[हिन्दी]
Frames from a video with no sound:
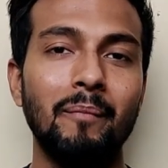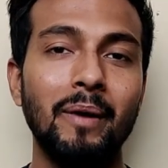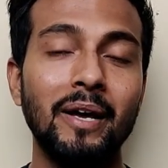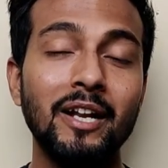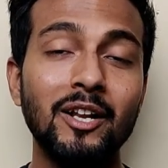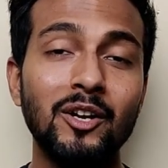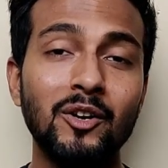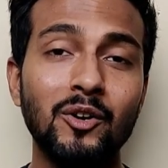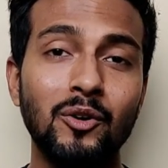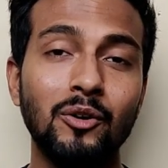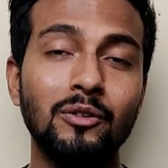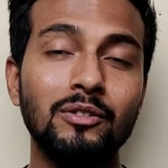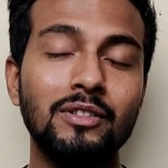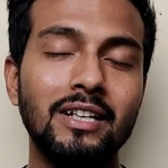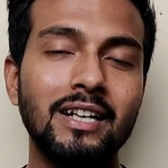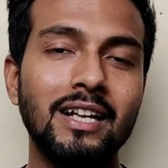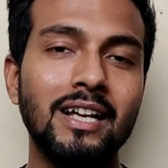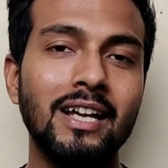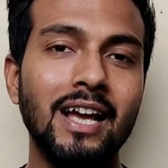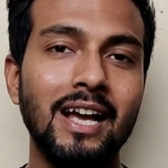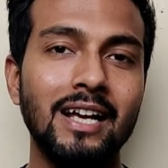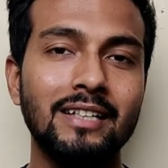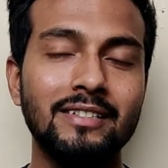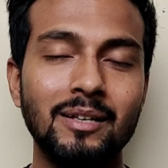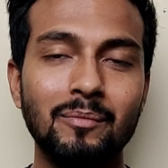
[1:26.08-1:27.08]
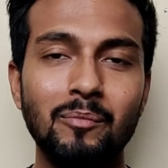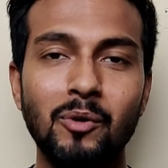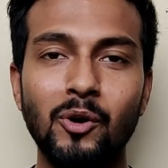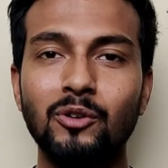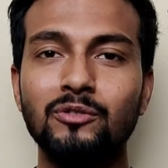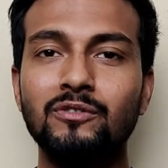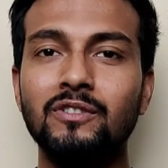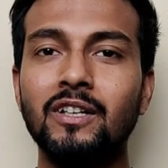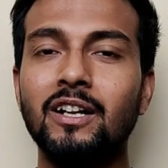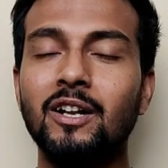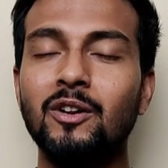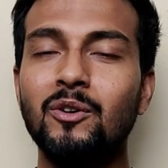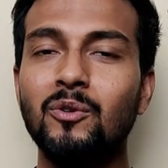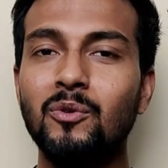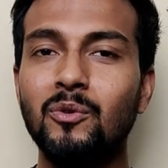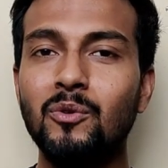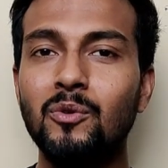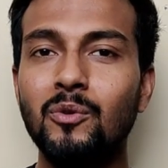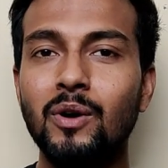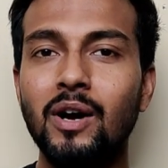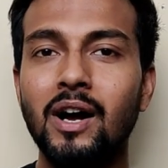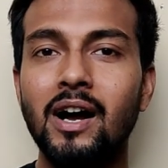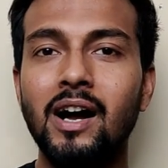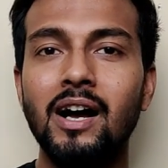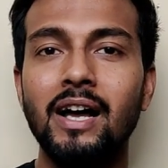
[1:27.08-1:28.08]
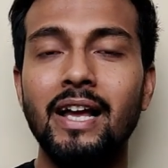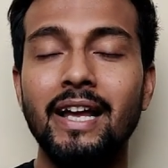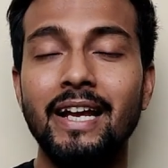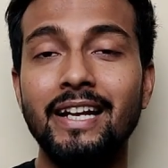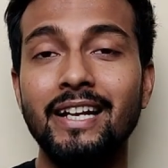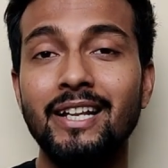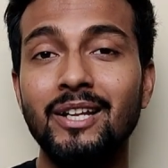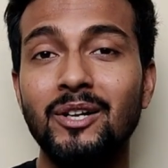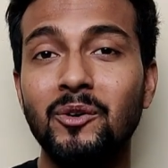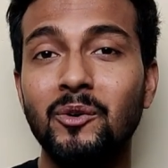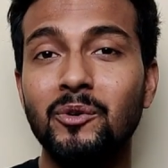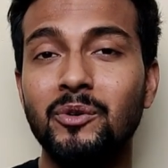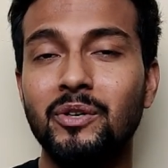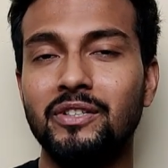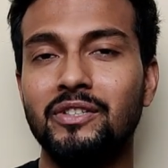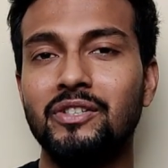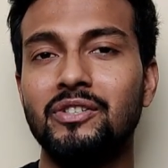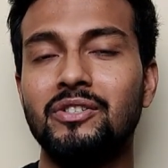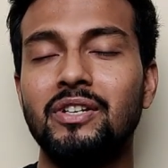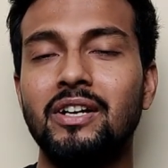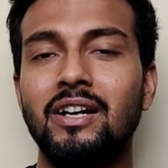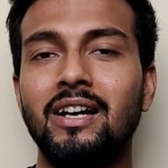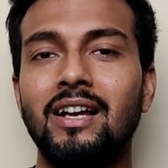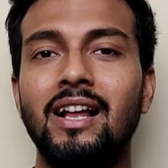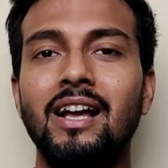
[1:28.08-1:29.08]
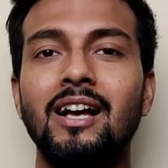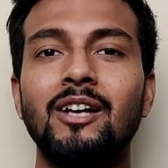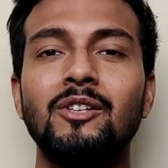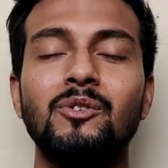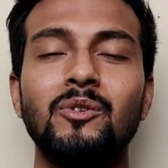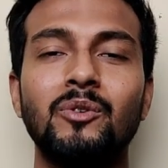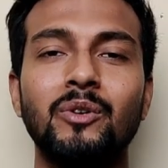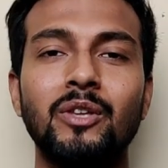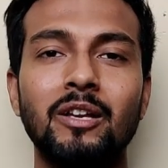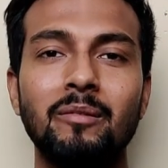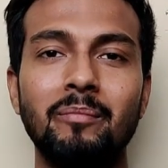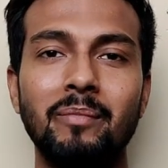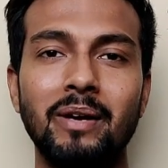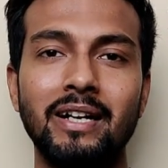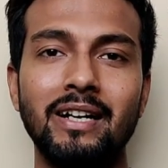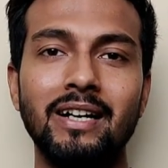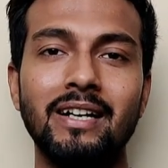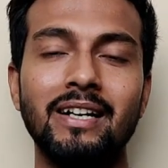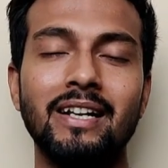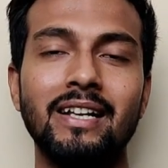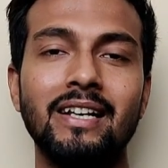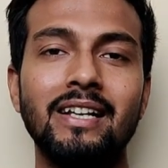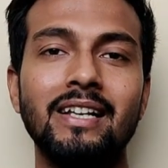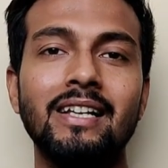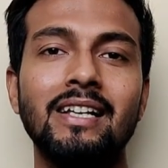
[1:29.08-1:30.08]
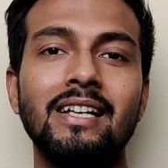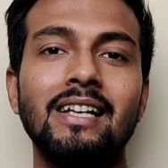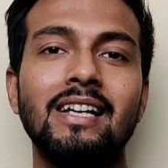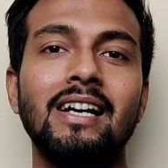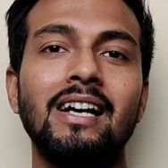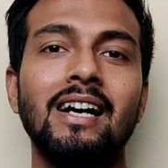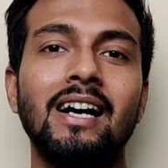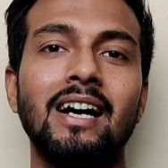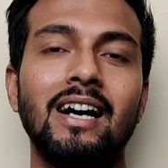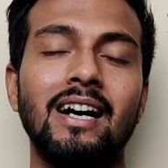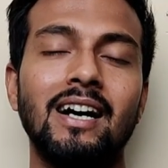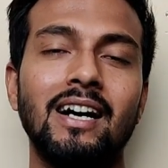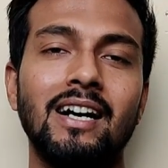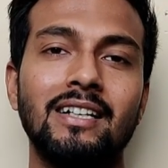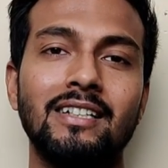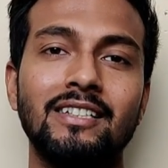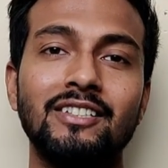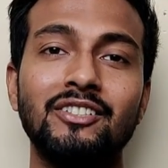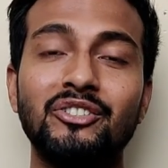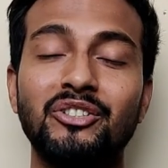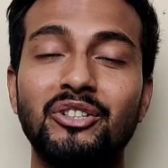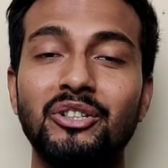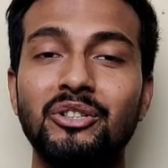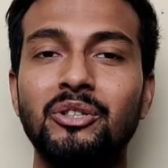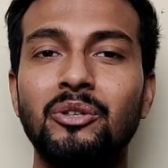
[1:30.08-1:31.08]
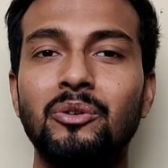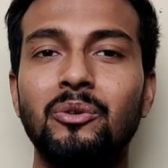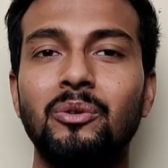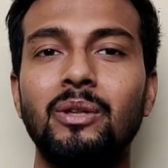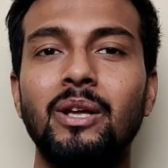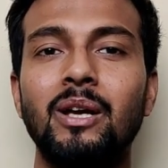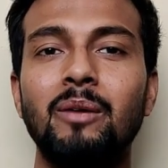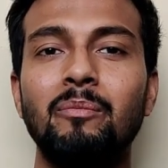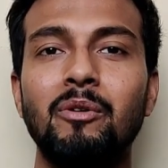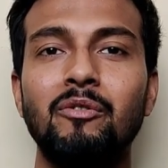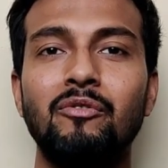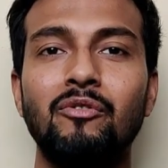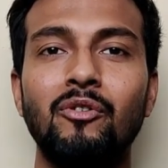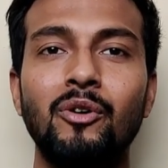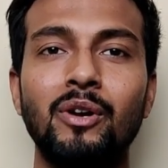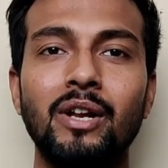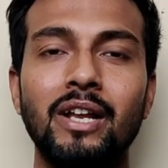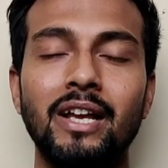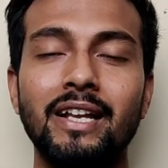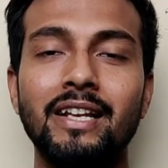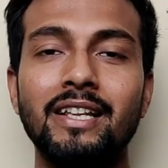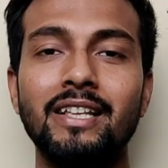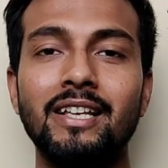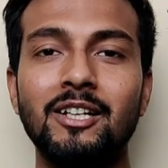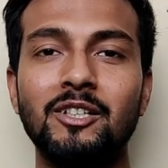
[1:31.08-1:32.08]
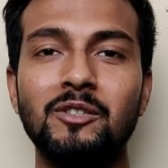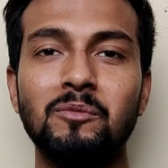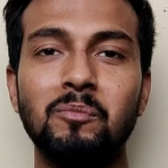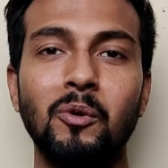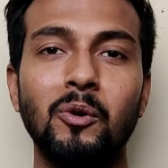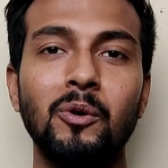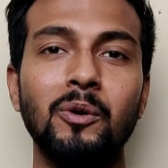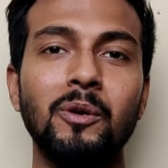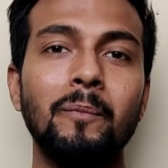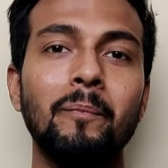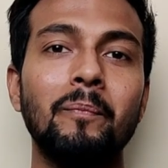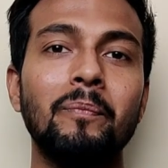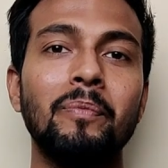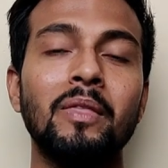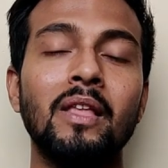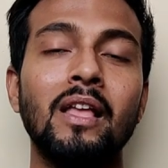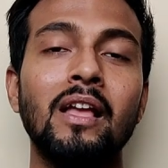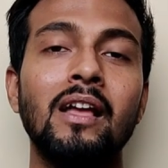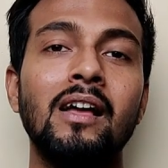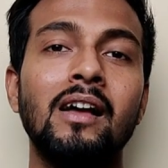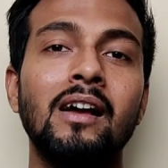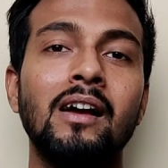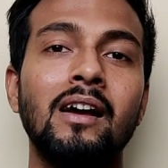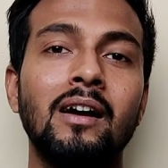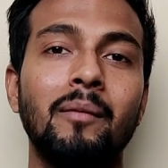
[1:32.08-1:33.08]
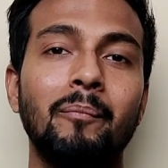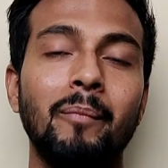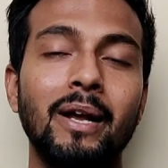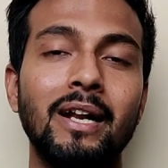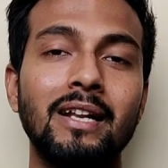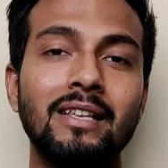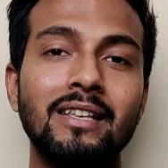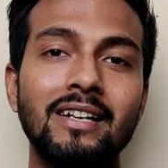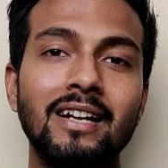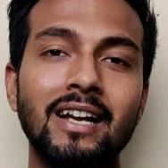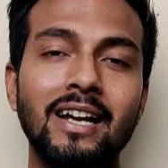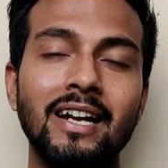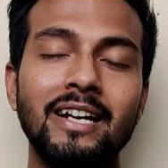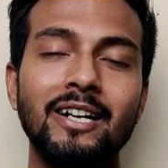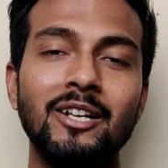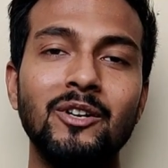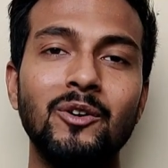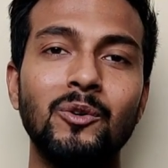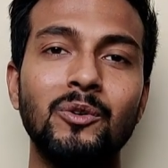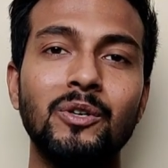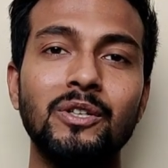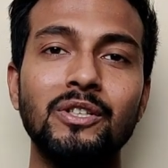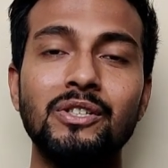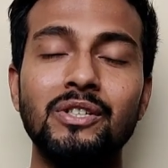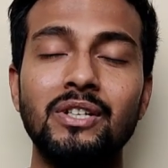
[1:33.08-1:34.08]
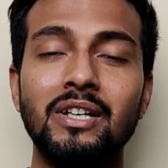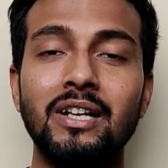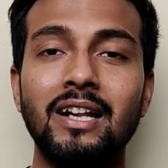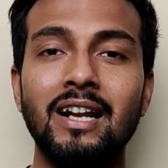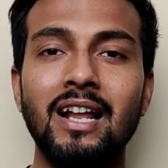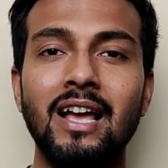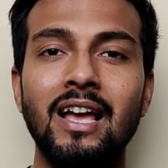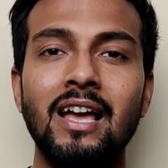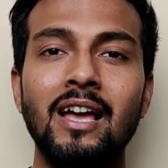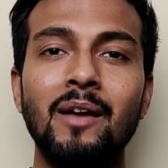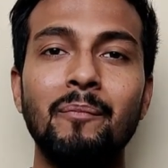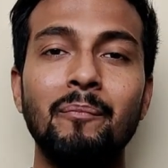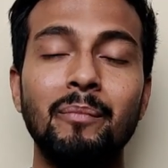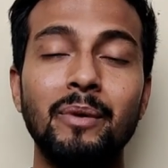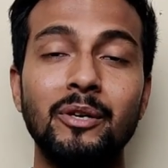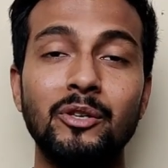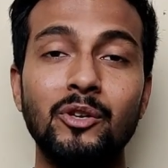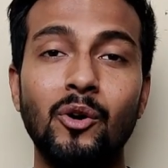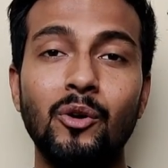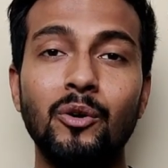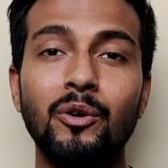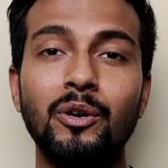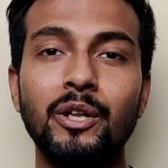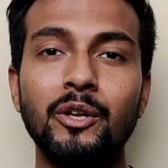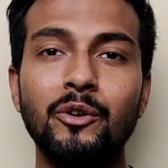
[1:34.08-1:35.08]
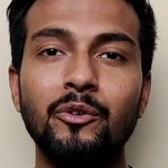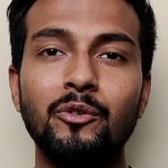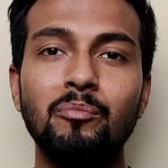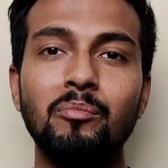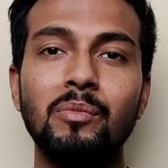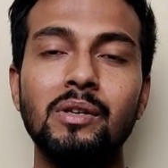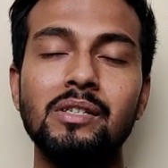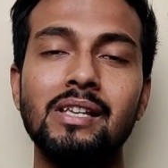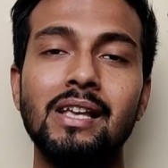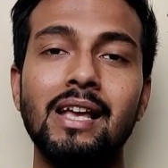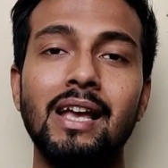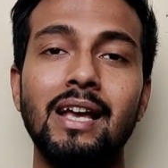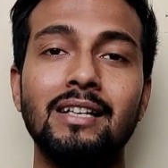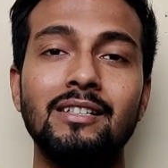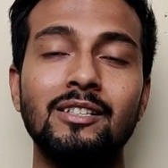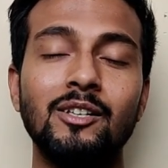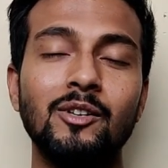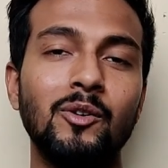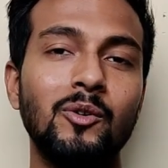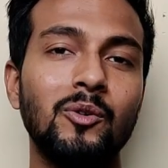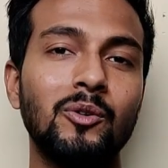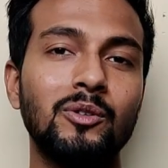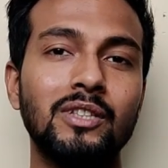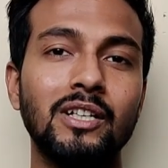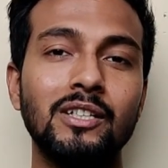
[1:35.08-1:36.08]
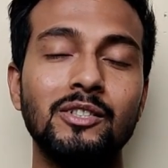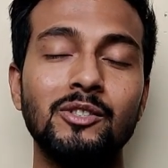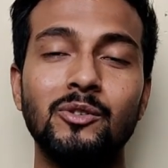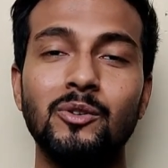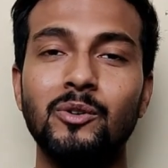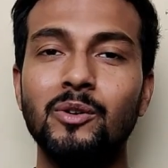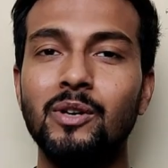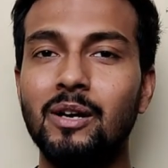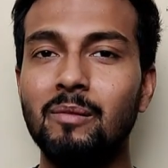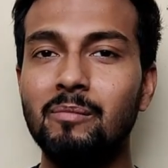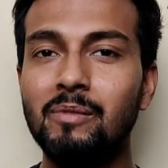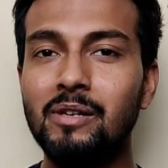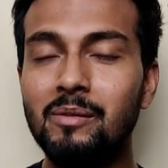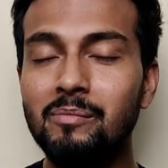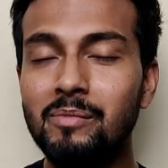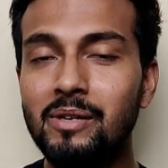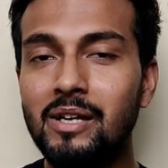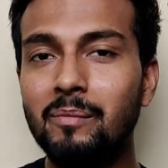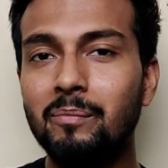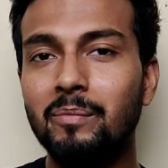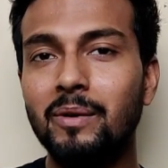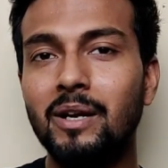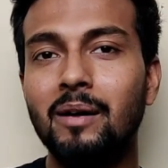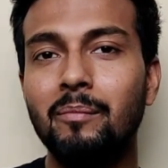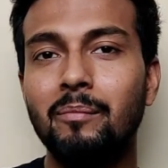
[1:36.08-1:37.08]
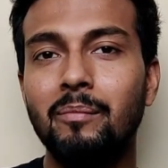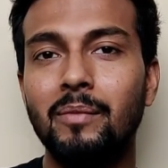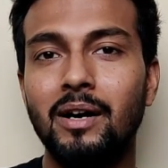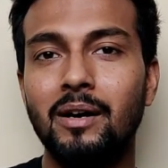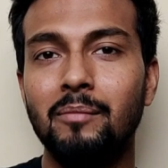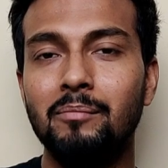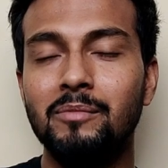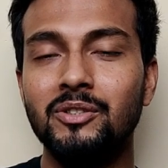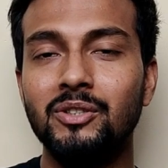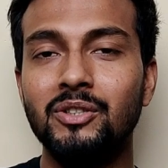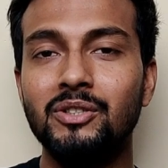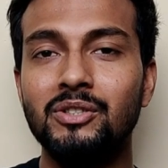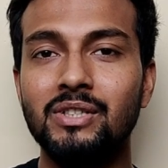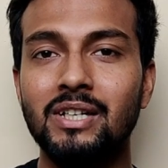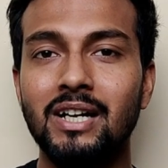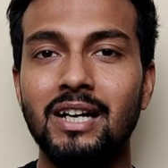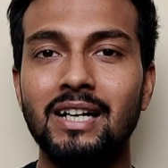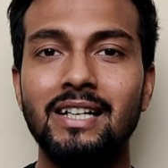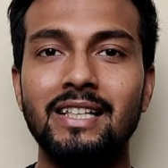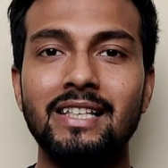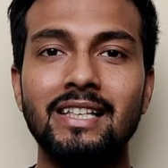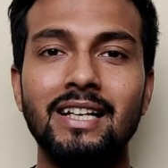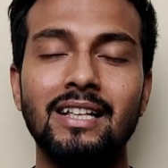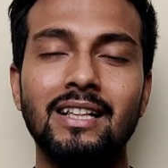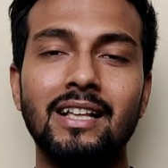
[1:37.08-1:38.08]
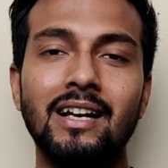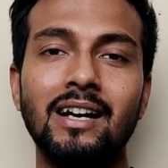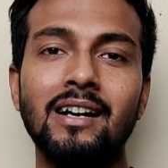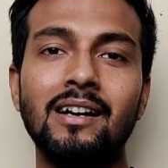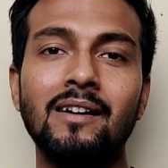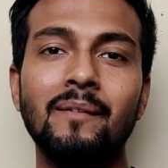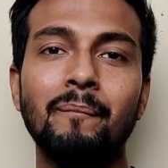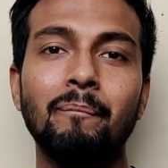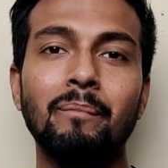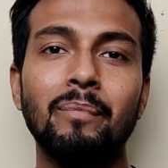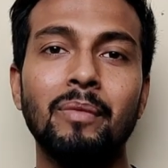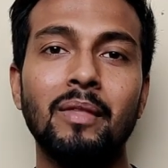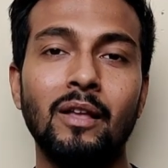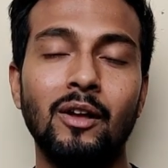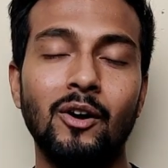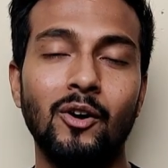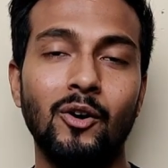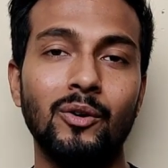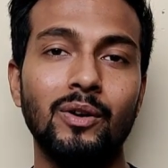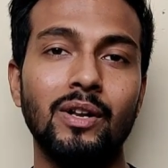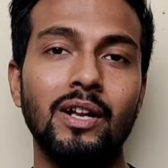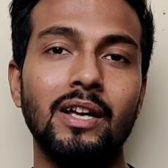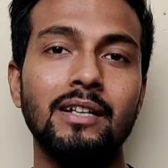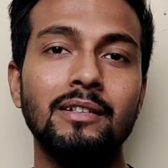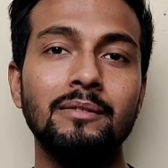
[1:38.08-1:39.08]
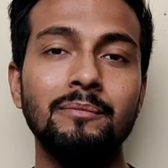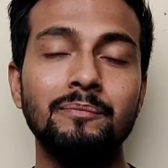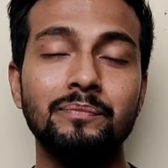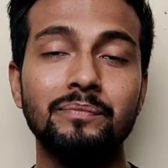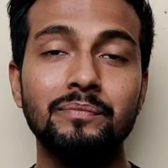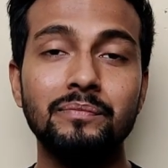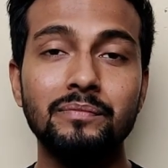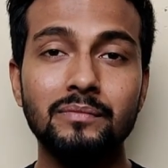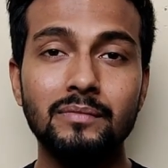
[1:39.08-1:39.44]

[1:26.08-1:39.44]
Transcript: मैंने खुद ने ऐसे बहुत सारे लोगों का डी कोड रजिस्टर करा है जो कि एक मैंडेटरी रजिस्ट्रेशन होता है बिफोर एनी एक्सपोर्ट मैंने जिनका डी कोड रजिस्टर कराया है मेजोरिटी उनमें से ऐसे लोग थे जिन्होंने अभी अभी अपना बिज़नेस स्टार्ट किया था ऑनलाइन